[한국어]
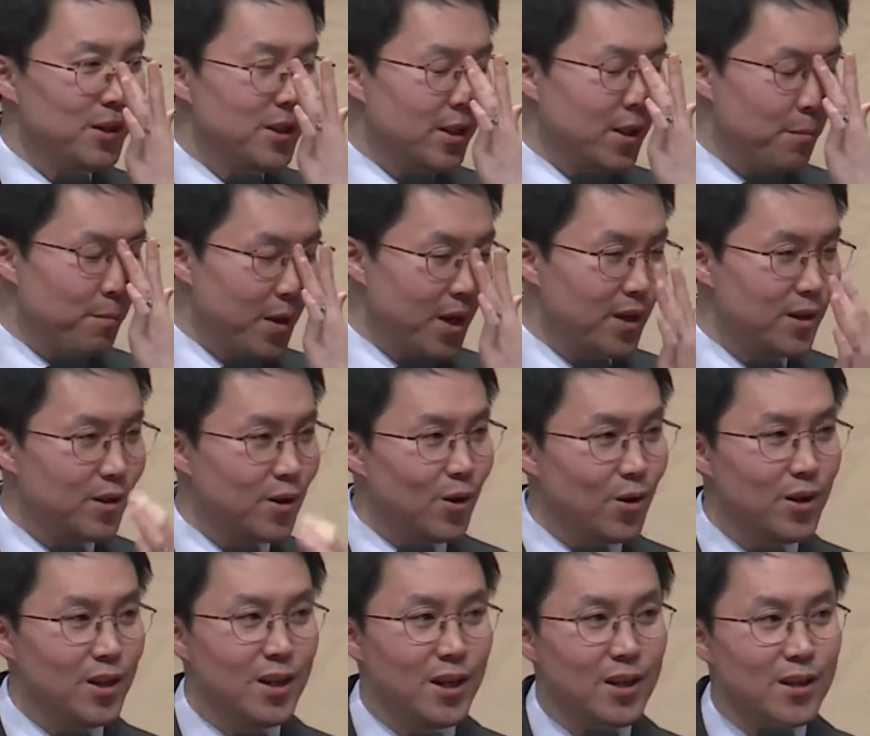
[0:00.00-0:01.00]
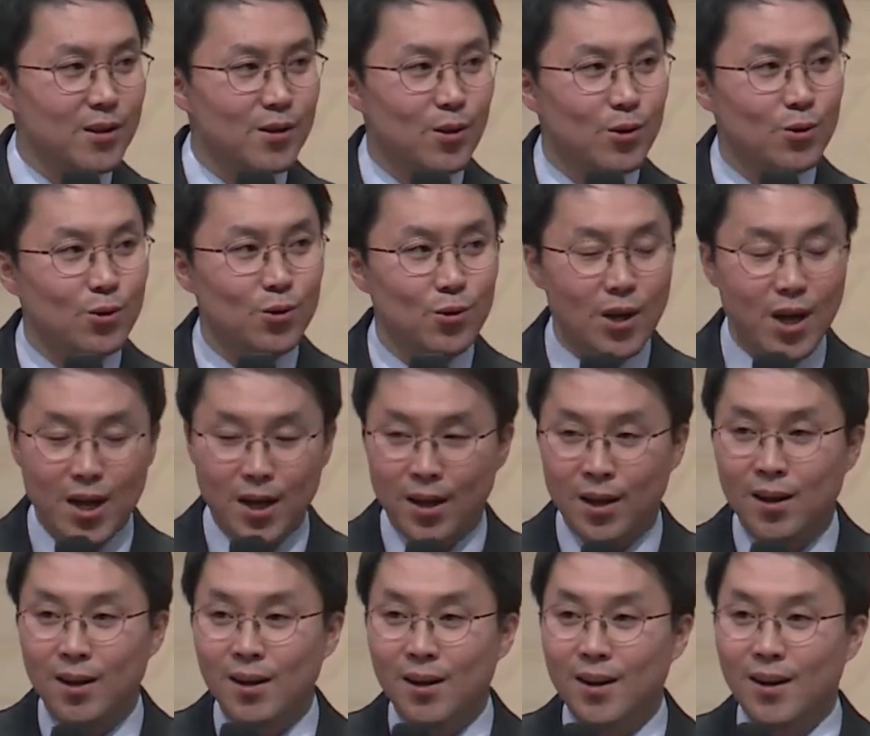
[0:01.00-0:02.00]
이 스테판 커리라는
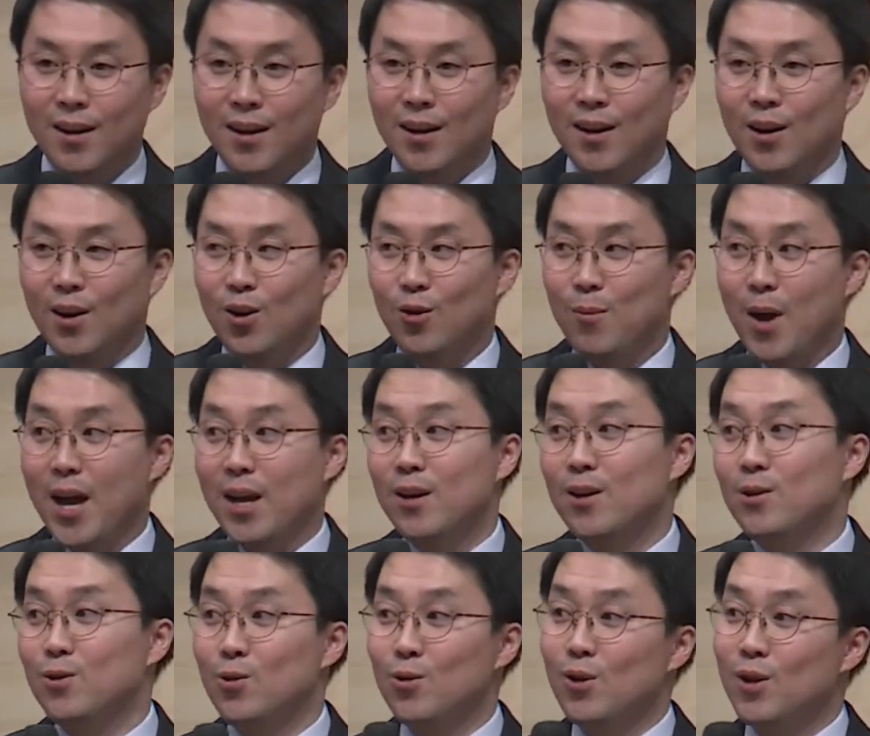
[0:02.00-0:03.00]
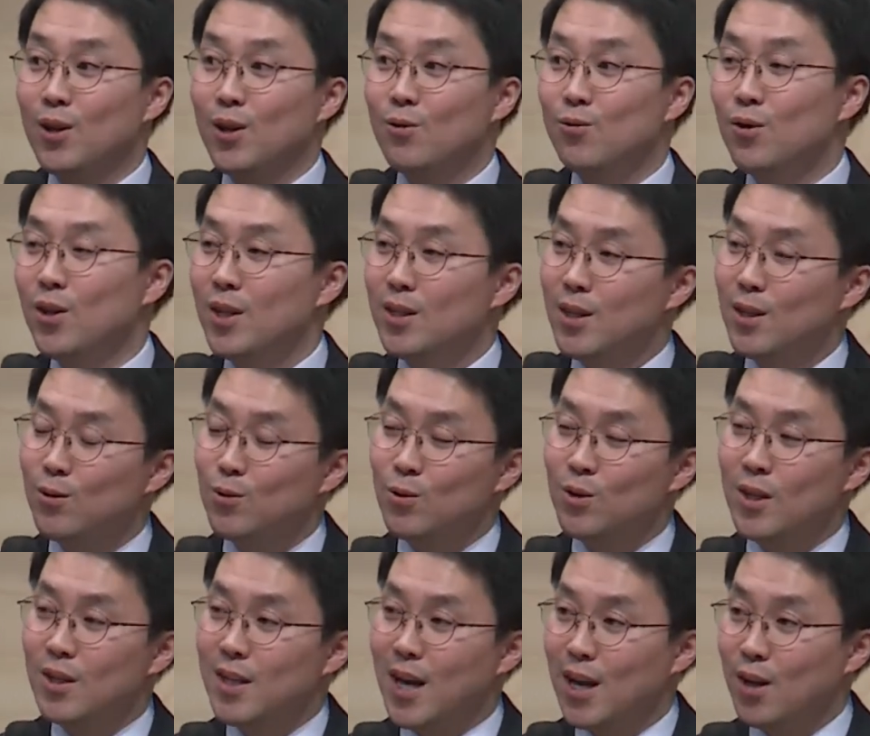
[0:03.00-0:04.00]
선수가 어, 마이클 조던의
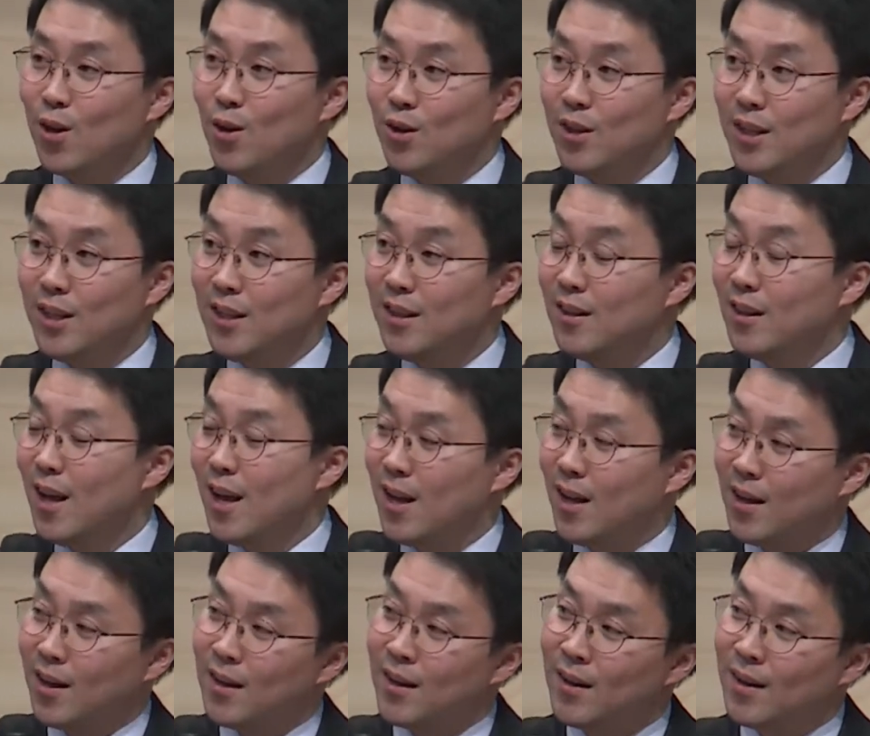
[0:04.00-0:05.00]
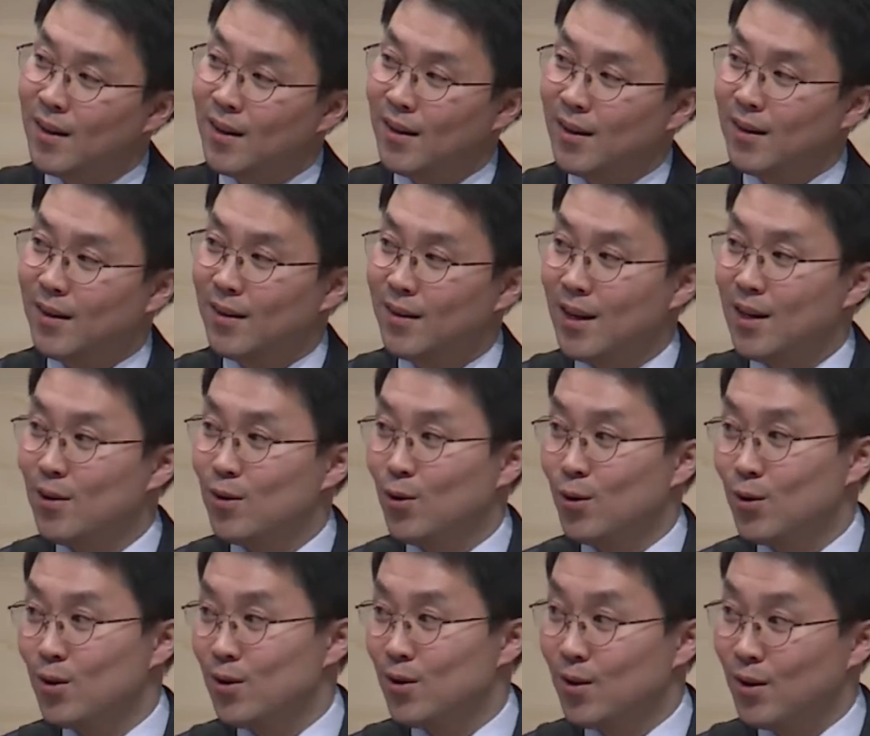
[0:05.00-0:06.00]
후계자로서의 자격이 있다라는
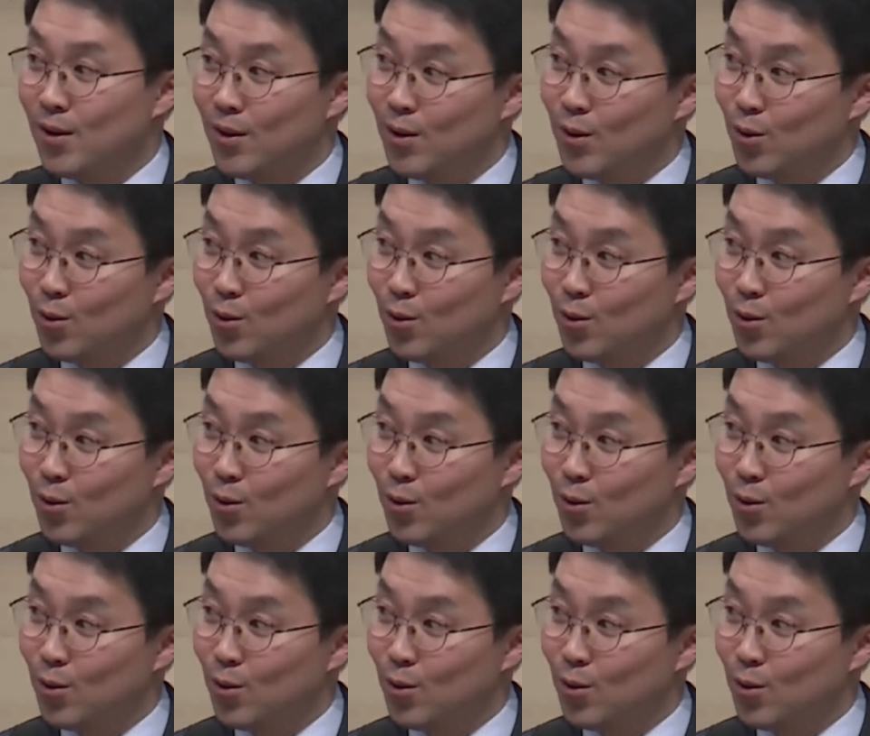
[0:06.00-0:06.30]
것이지.